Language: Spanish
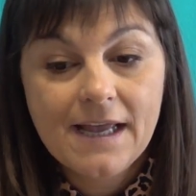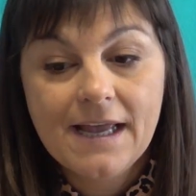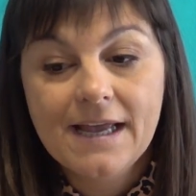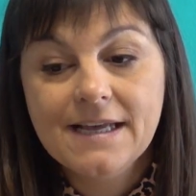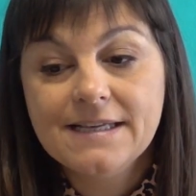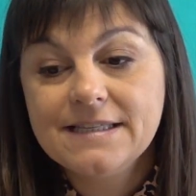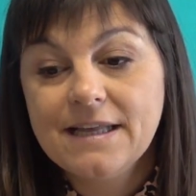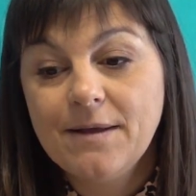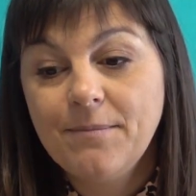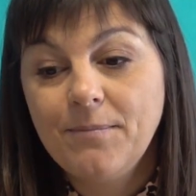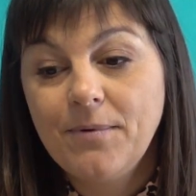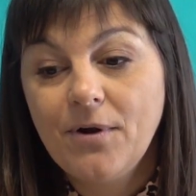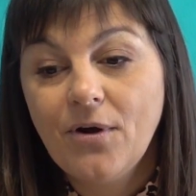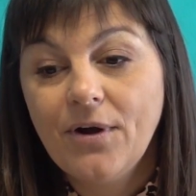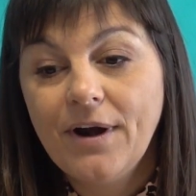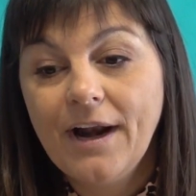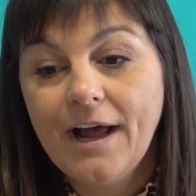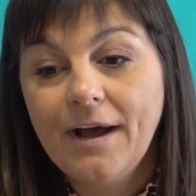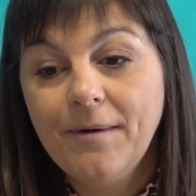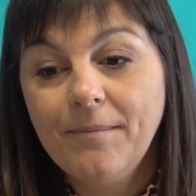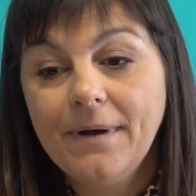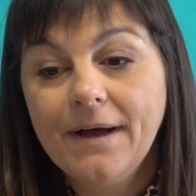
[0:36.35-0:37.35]
Ese
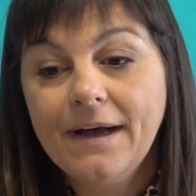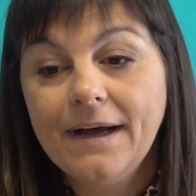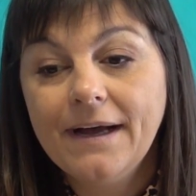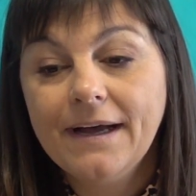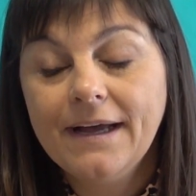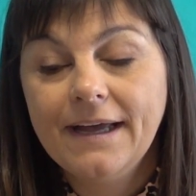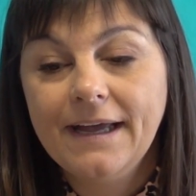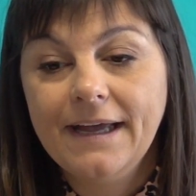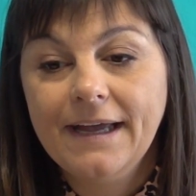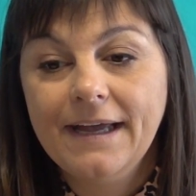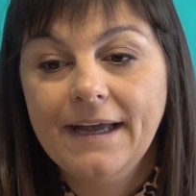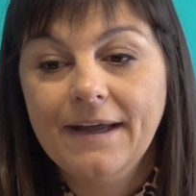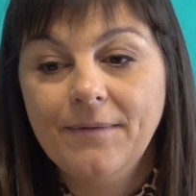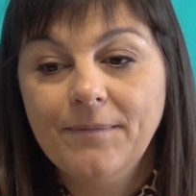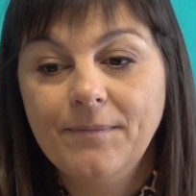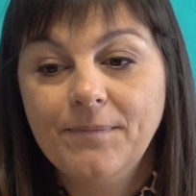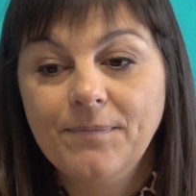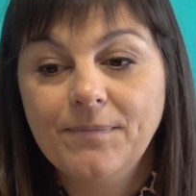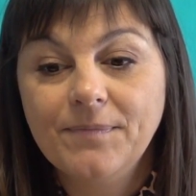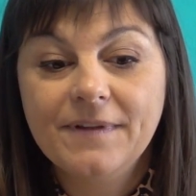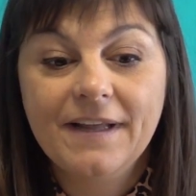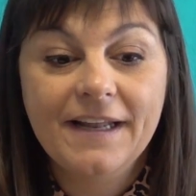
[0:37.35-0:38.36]
programa eh,
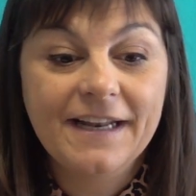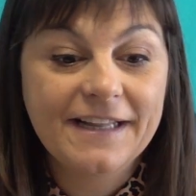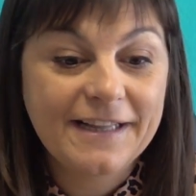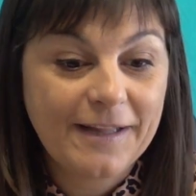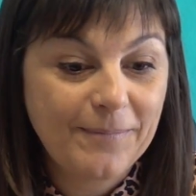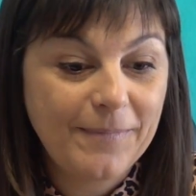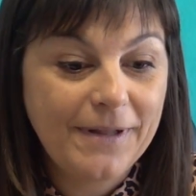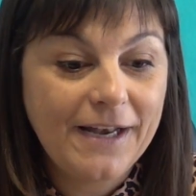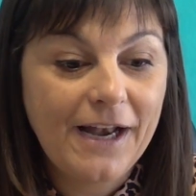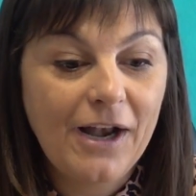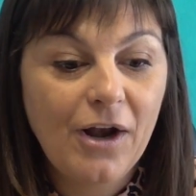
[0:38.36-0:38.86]
tiene también